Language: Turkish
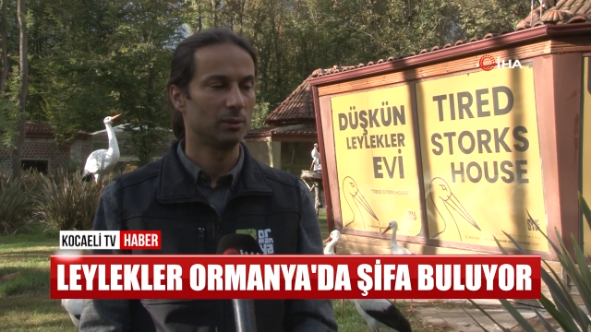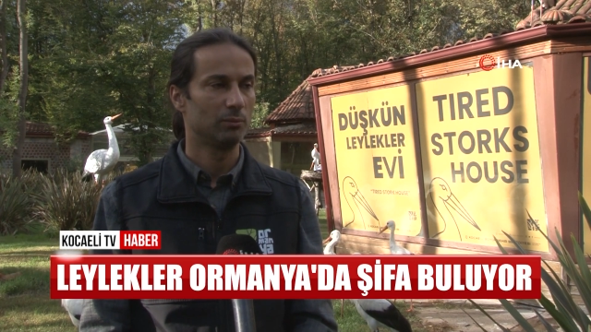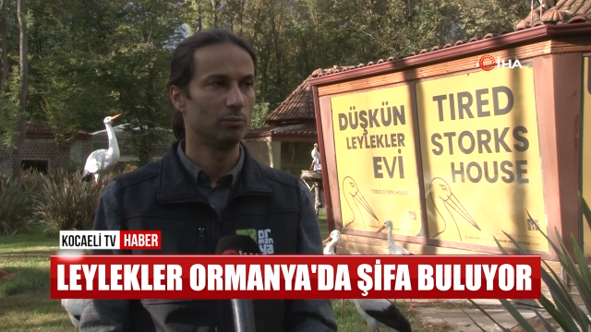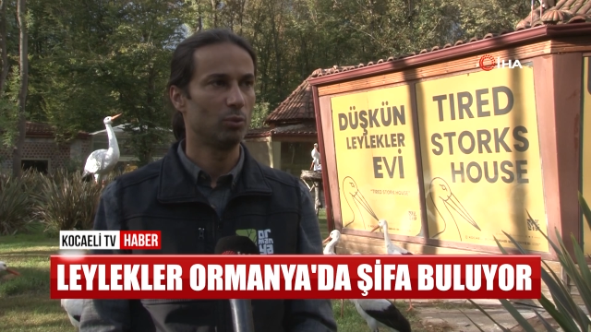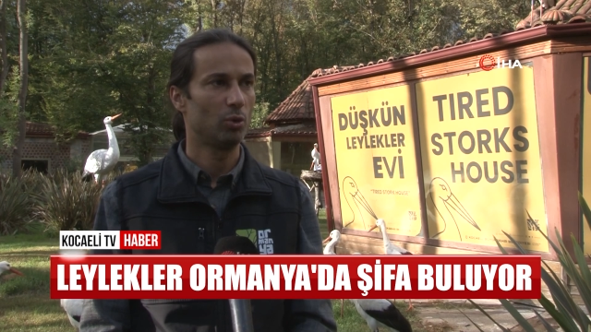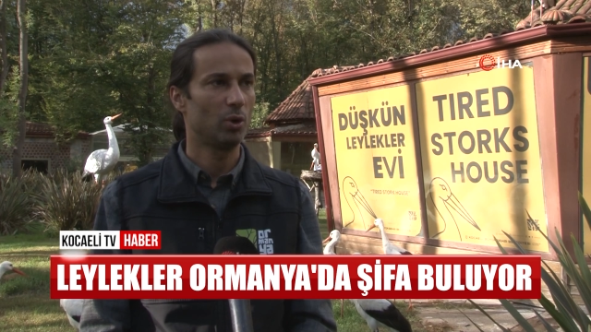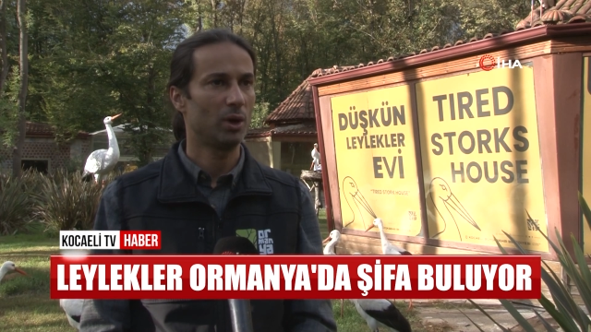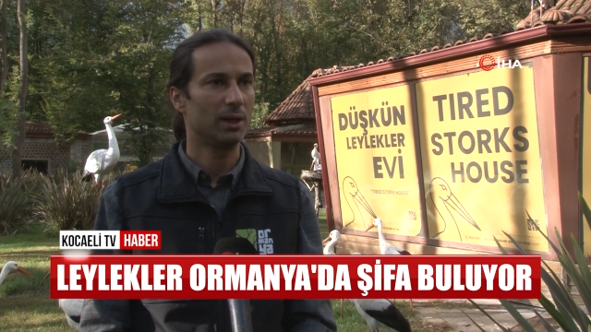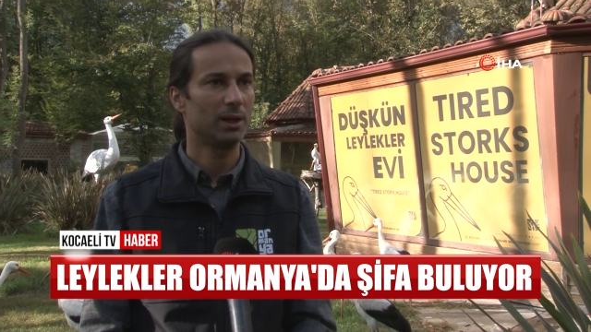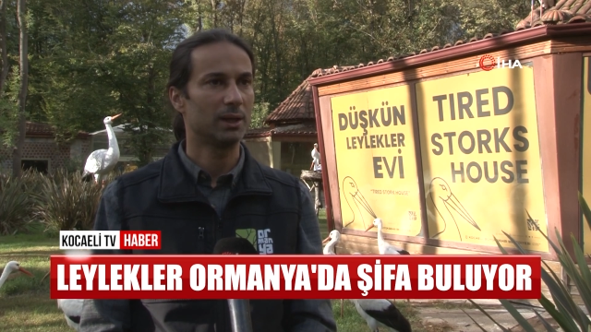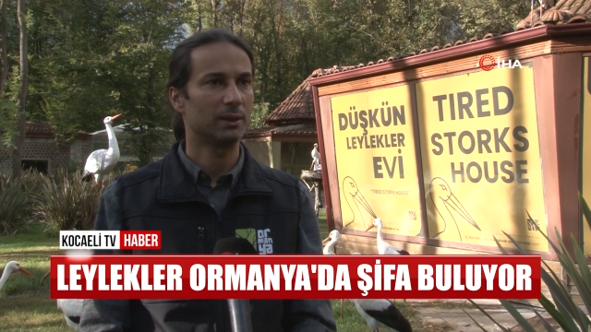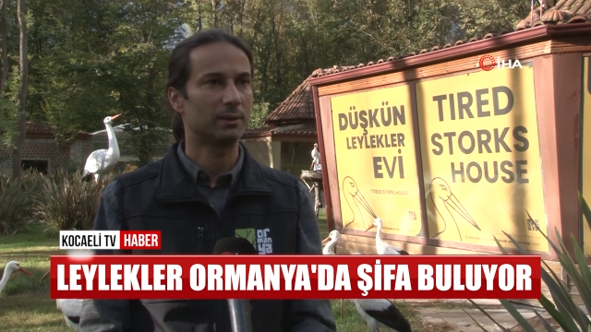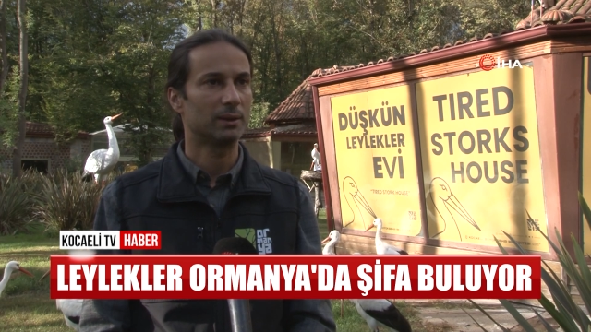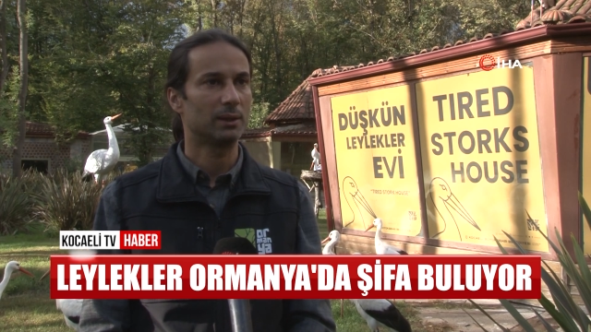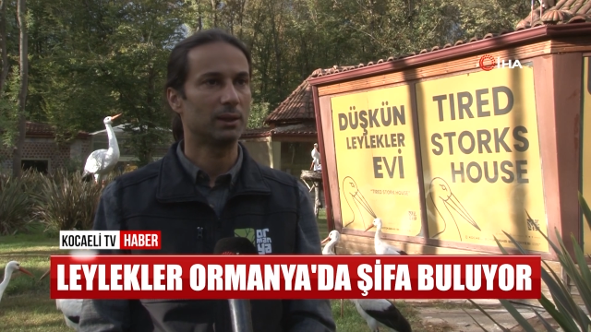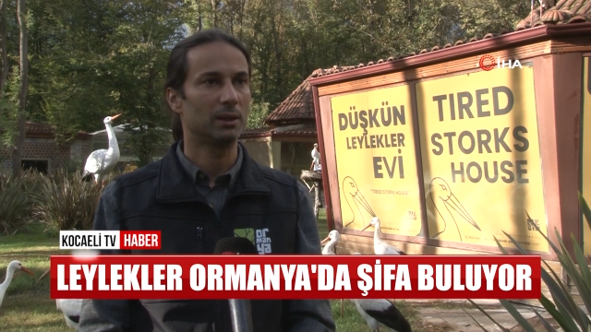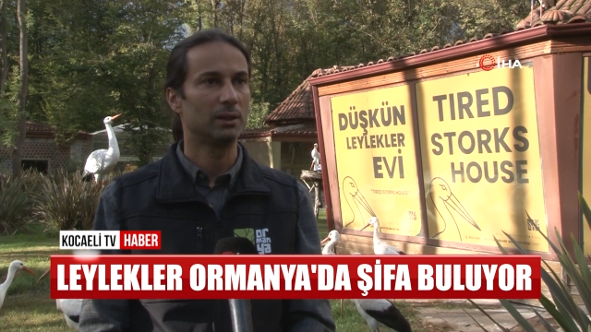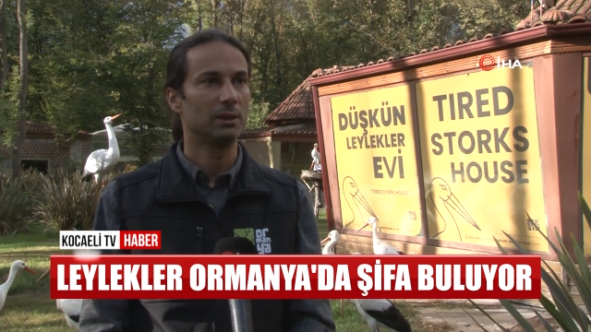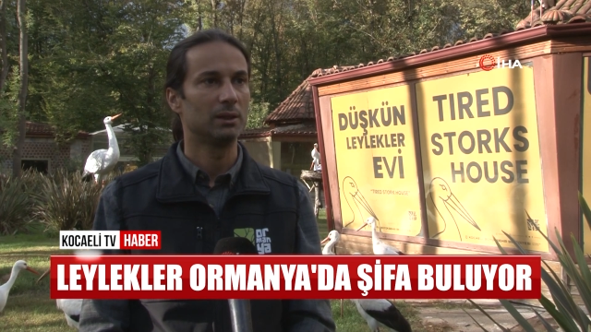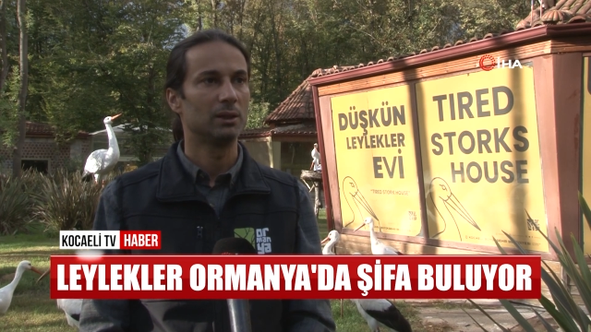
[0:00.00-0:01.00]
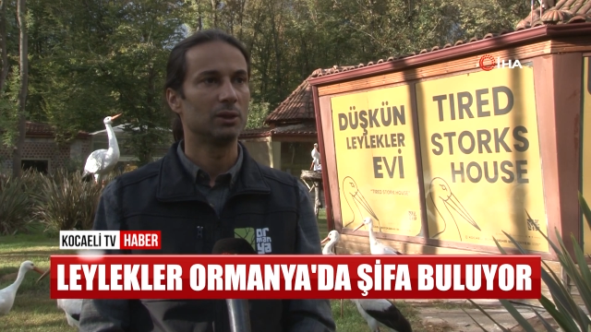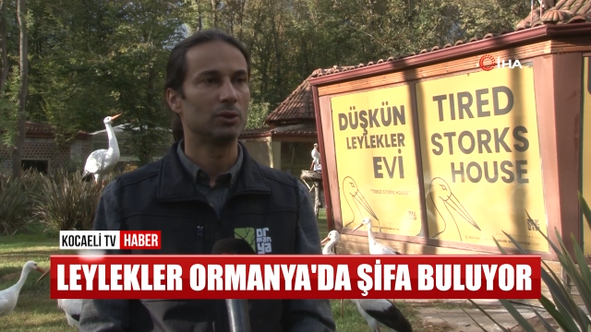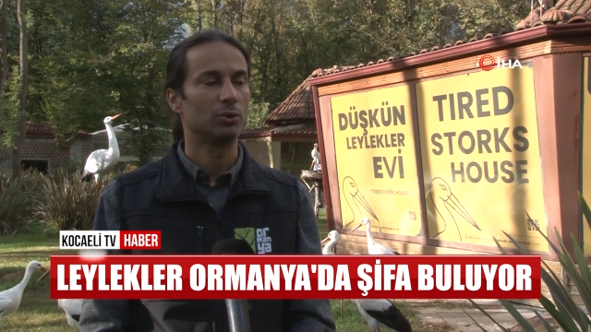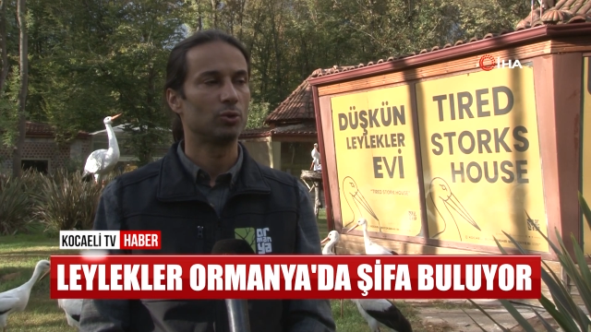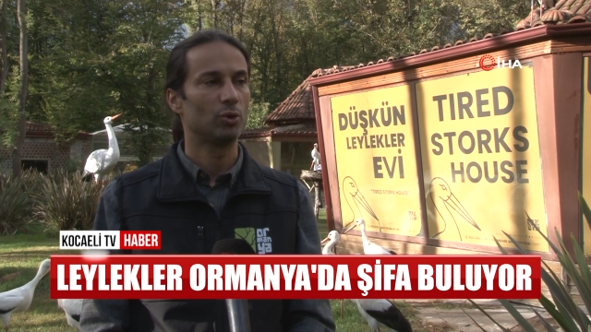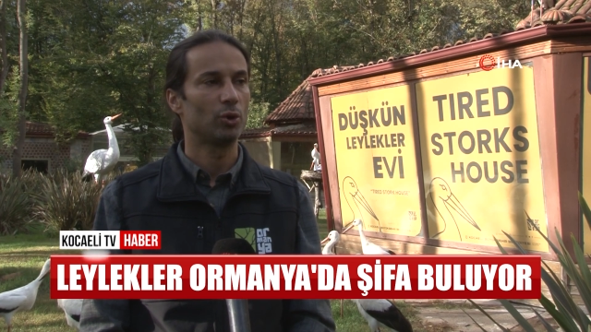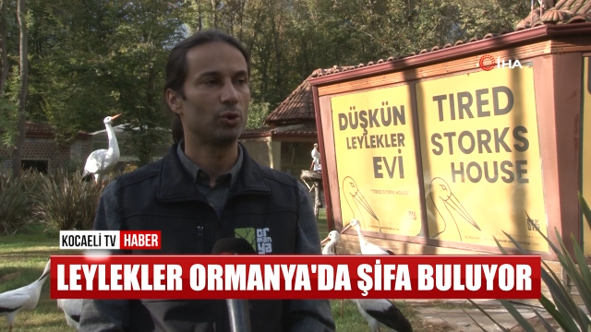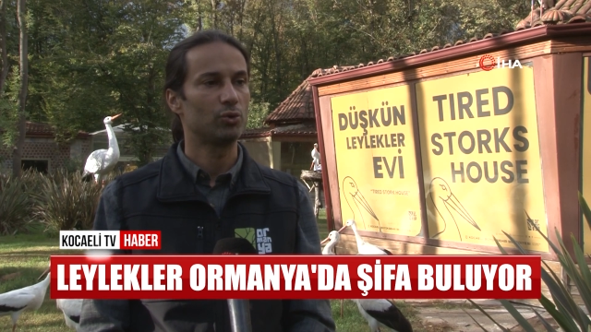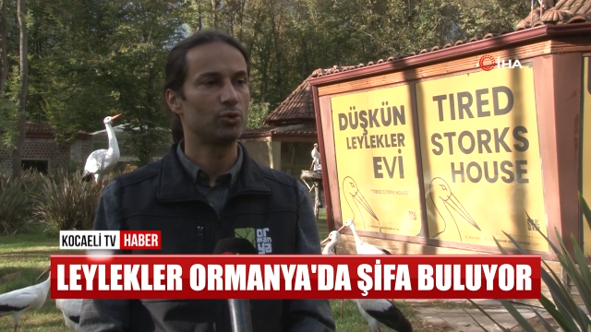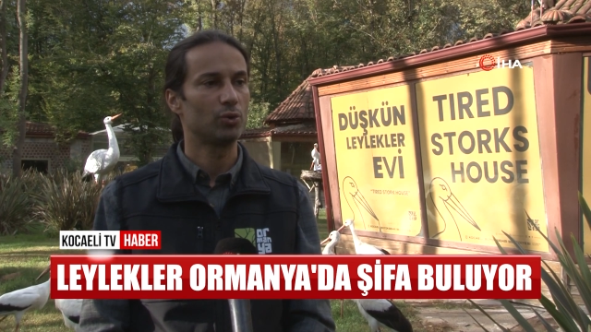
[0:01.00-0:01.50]
Bu alanda
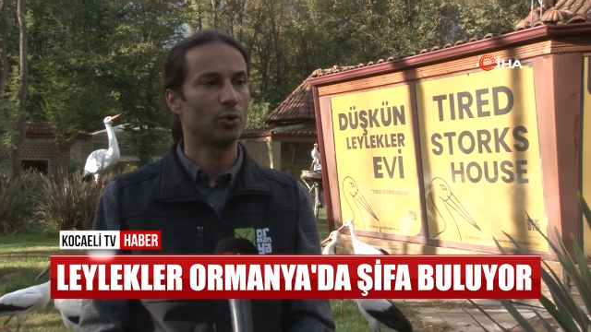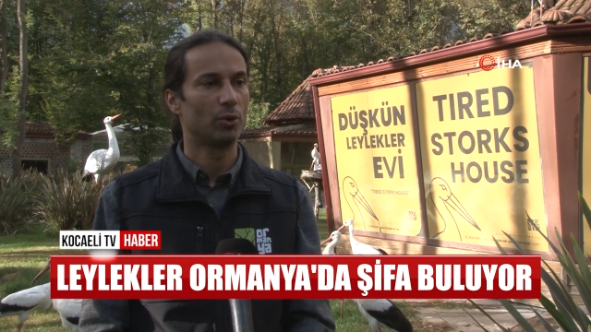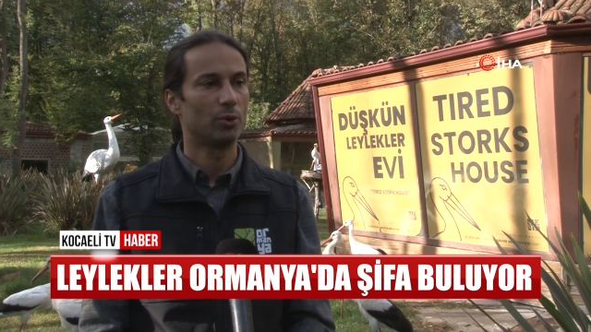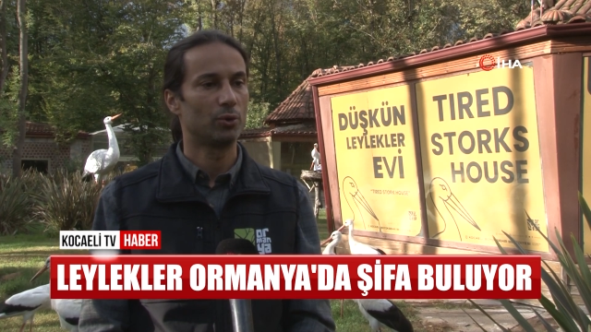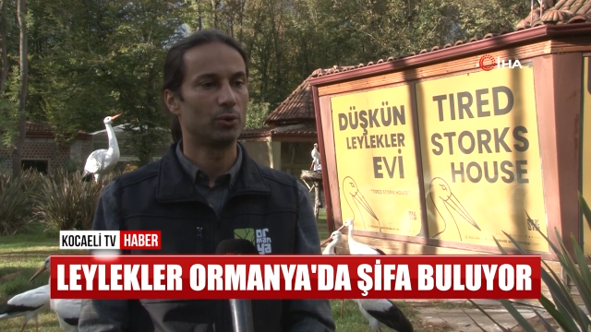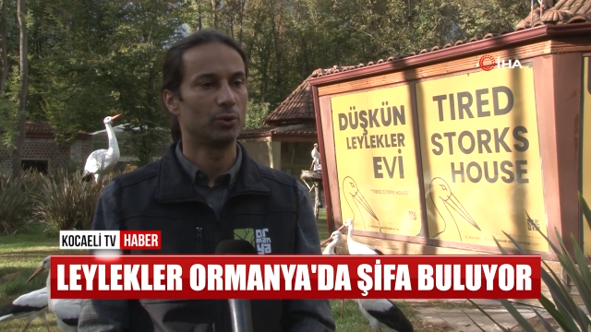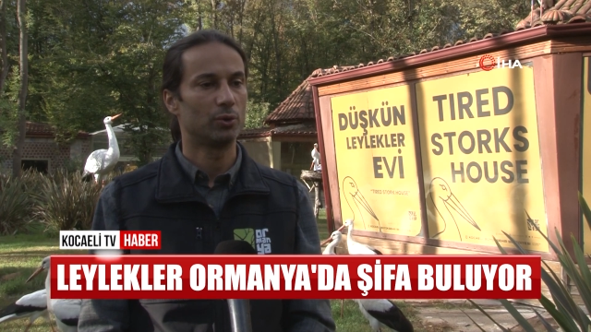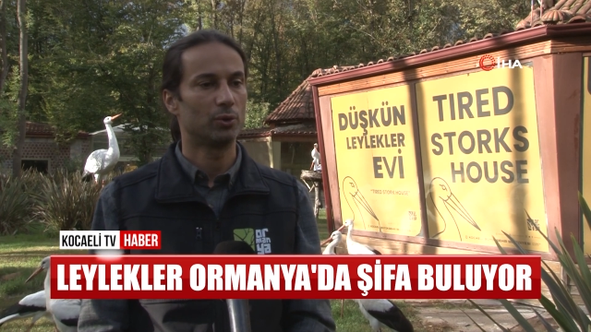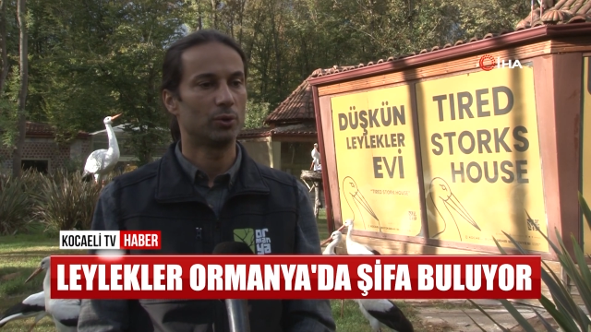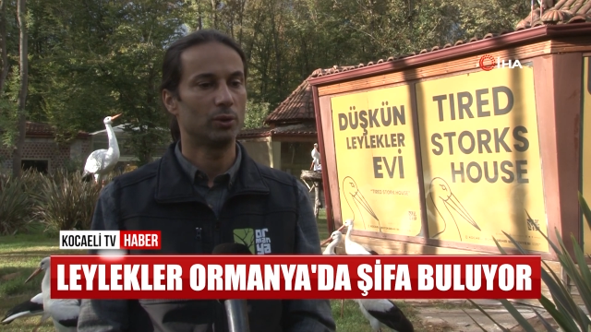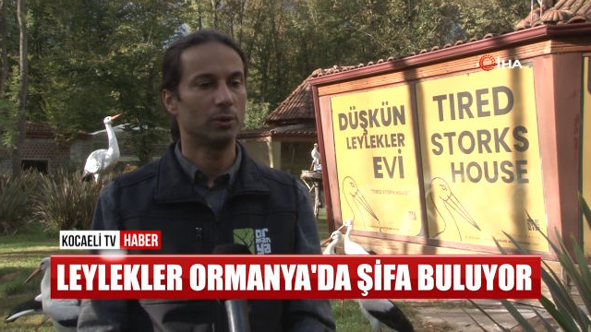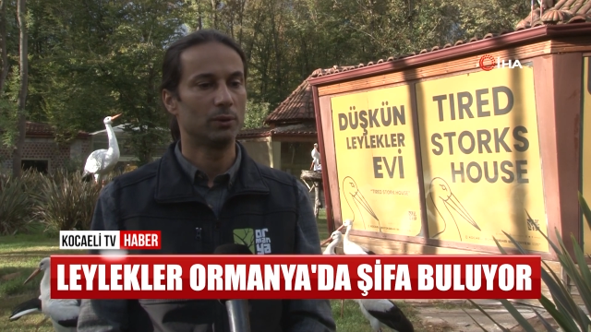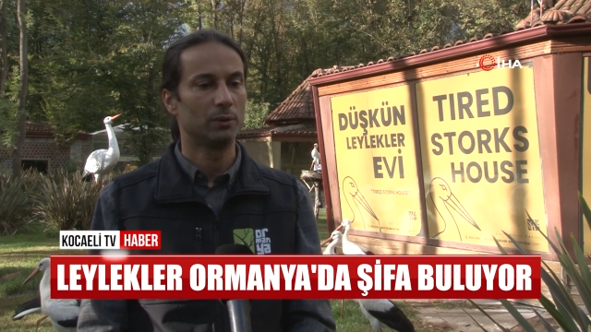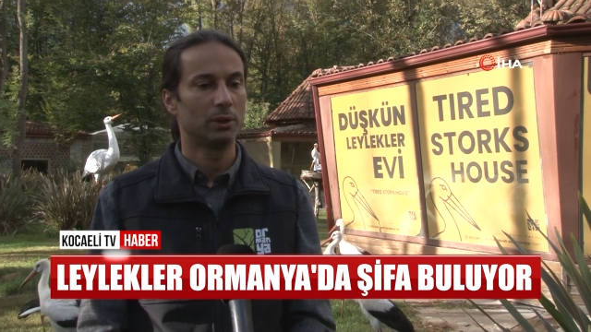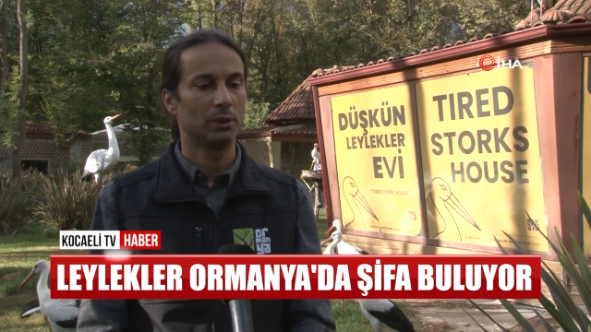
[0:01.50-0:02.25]
göç yorgunu